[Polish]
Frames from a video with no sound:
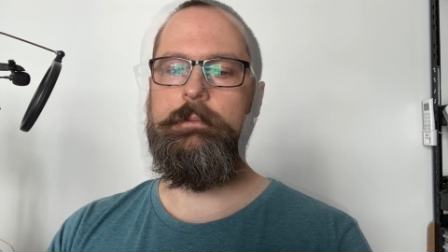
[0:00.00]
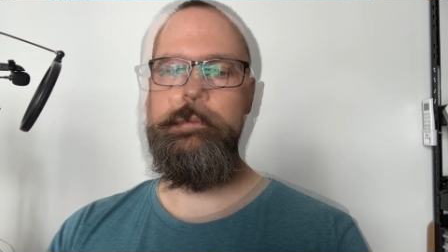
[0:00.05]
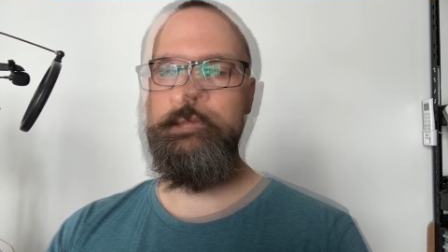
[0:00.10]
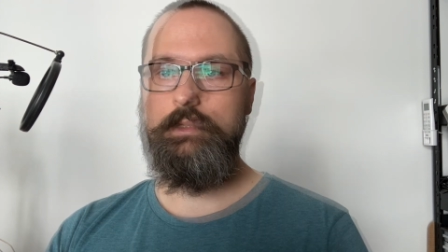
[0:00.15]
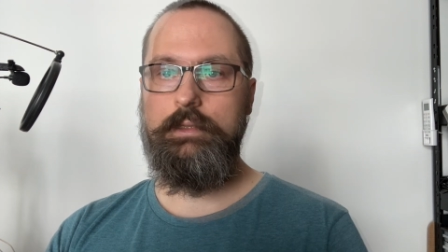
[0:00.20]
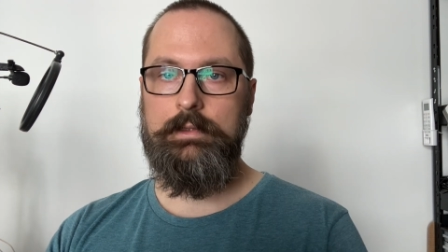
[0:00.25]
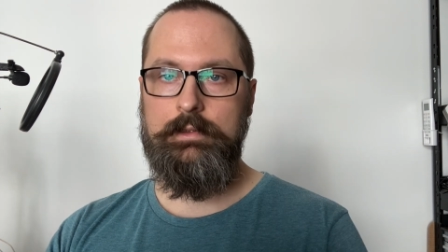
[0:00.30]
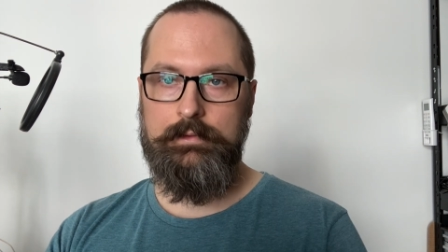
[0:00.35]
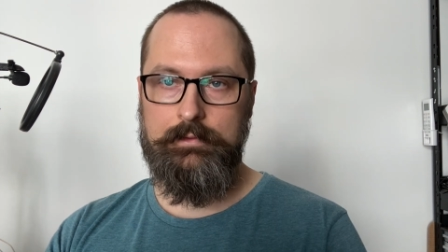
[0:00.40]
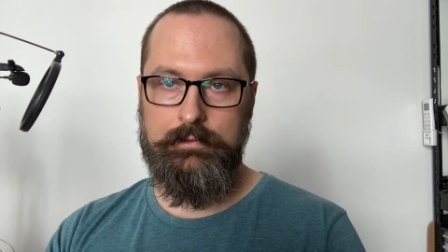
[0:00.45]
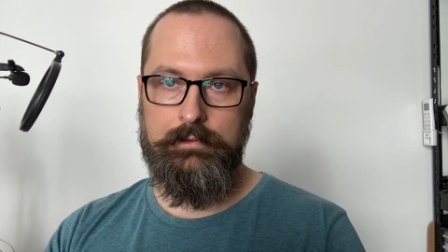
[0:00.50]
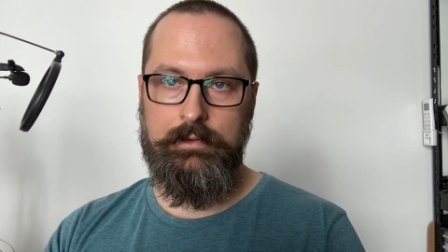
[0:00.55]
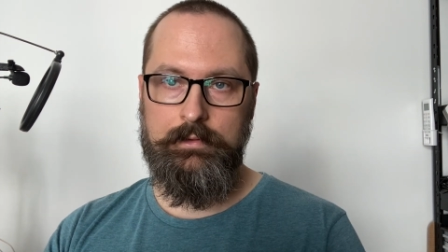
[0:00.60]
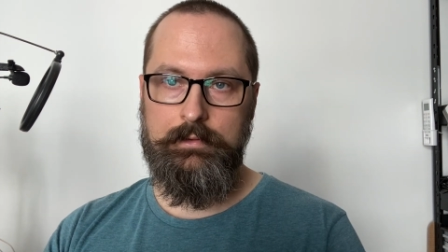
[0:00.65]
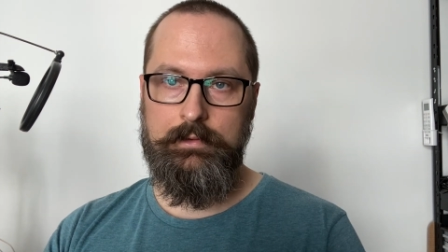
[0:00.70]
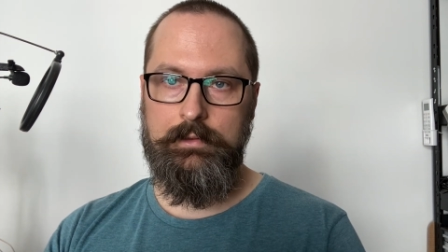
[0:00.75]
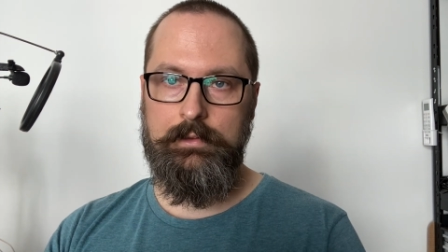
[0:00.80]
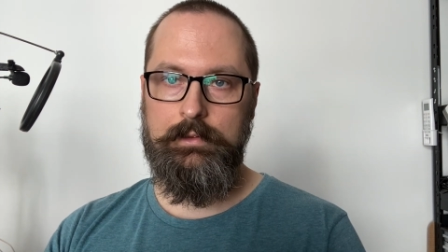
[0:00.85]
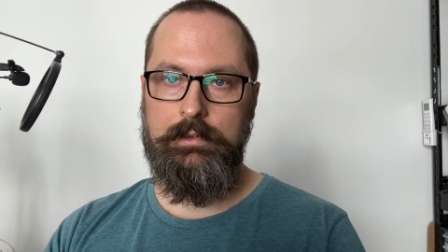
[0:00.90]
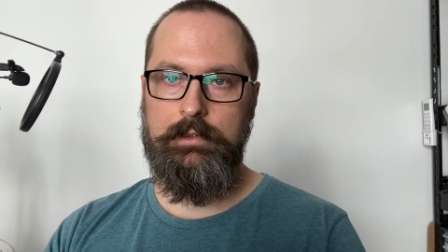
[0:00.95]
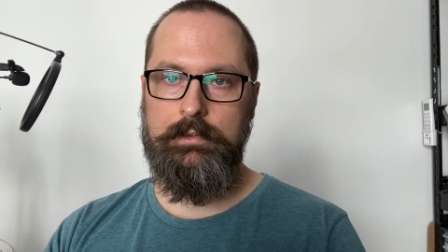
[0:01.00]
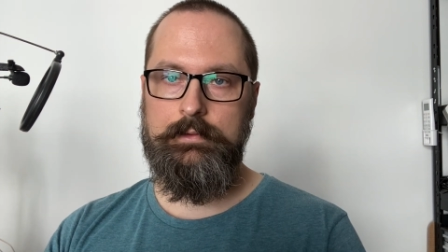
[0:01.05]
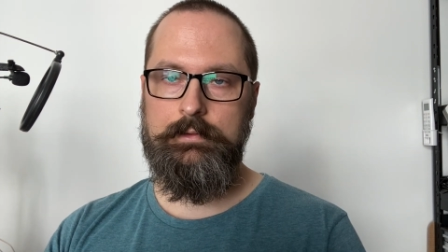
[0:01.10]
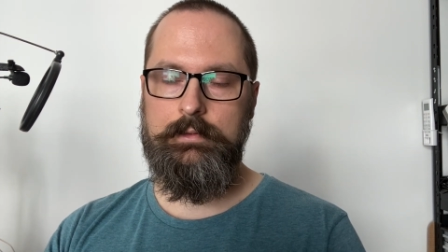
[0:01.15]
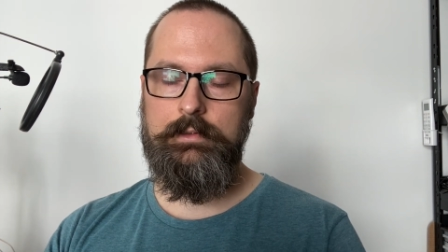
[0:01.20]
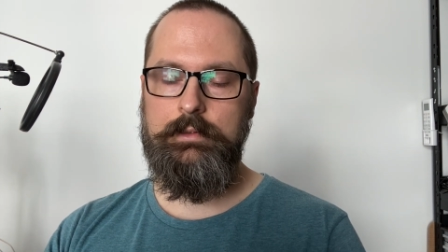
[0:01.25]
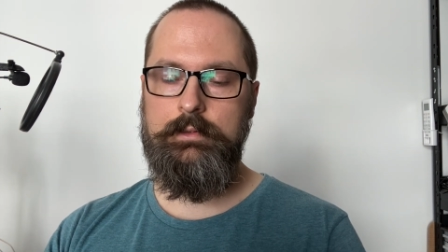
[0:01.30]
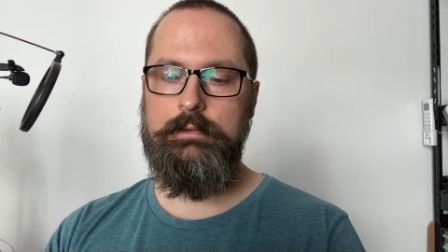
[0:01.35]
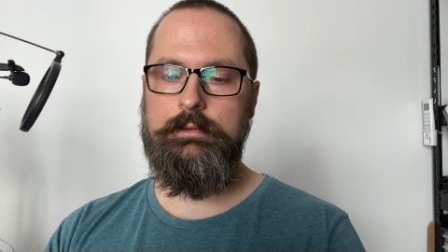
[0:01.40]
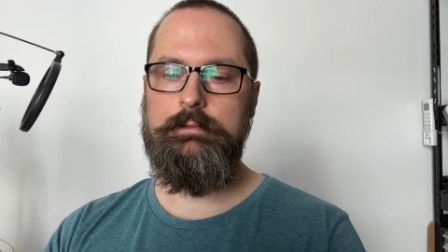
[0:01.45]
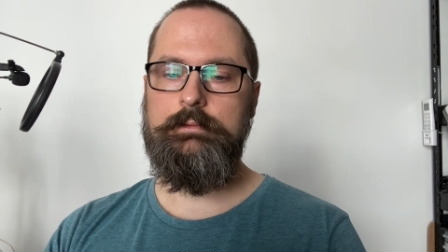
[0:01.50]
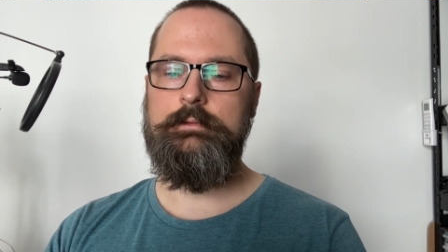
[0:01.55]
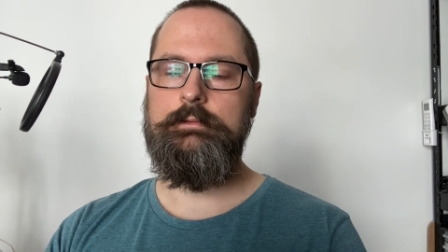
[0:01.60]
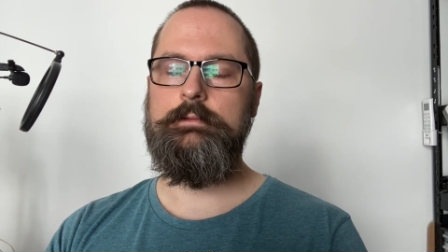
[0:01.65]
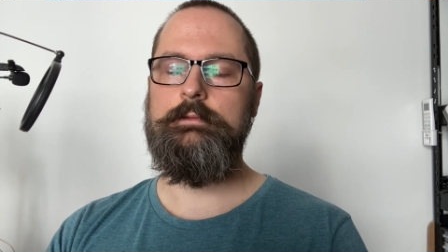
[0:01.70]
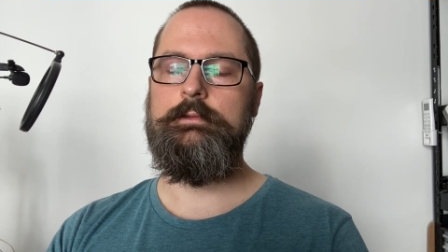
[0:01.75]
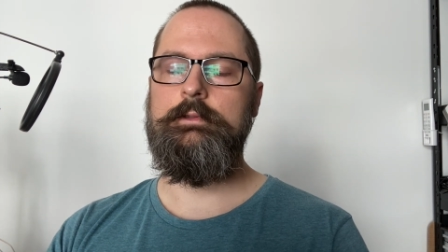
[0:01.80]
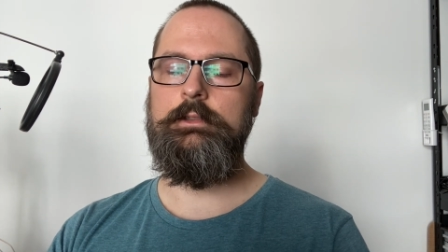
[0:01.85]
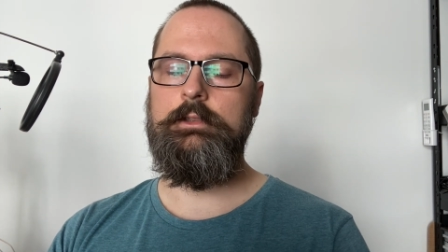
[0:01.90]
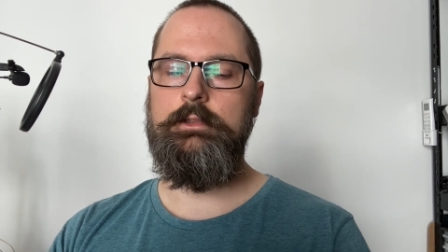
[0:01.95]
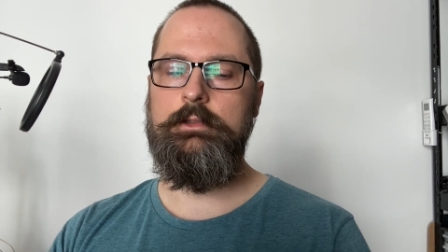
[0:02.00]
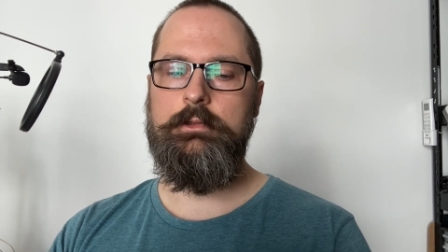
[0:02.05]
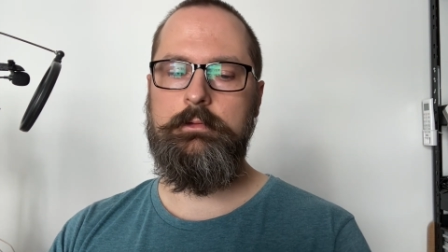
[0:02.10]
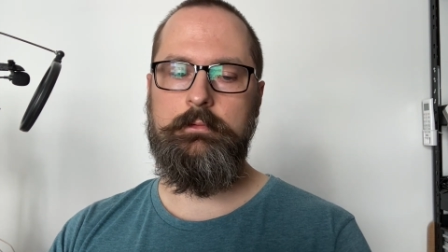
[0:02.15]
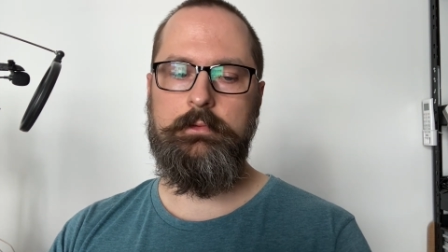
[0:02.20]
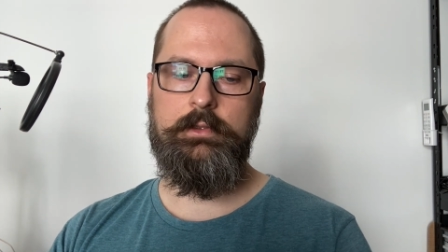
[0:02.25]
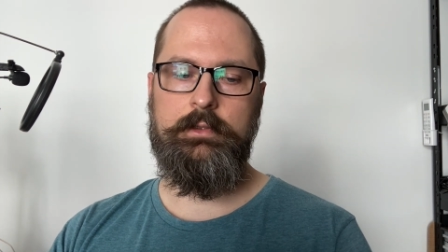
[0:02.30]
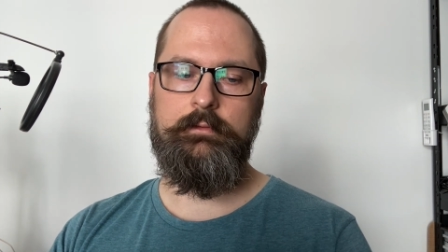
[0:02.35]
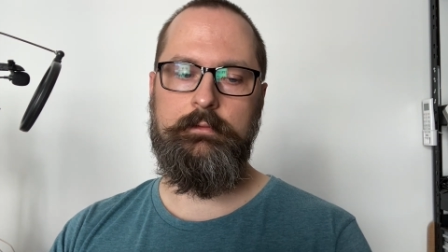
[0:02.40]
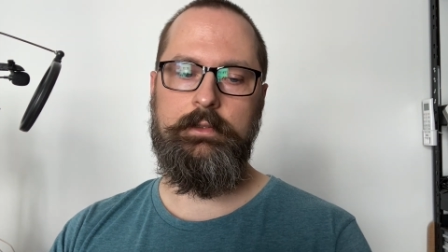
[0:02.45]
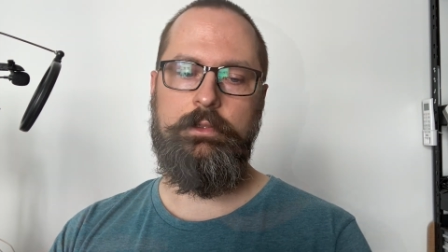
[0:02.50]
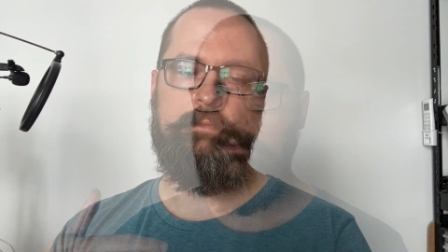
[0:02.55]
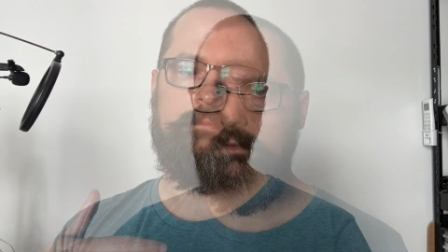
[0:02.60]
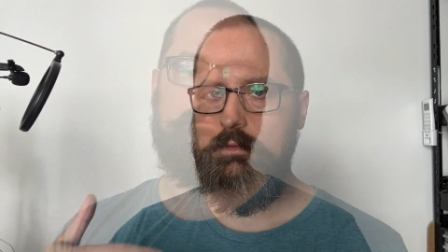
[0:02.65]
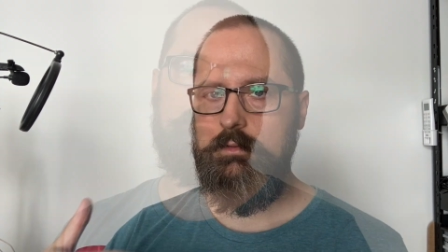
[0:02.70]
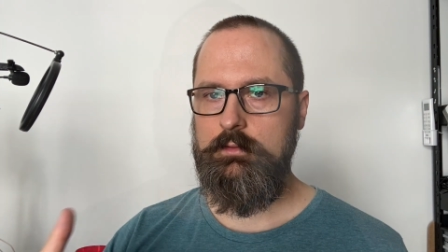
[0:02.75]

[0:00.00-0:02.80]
Teraz zna te relacje, i ich używa.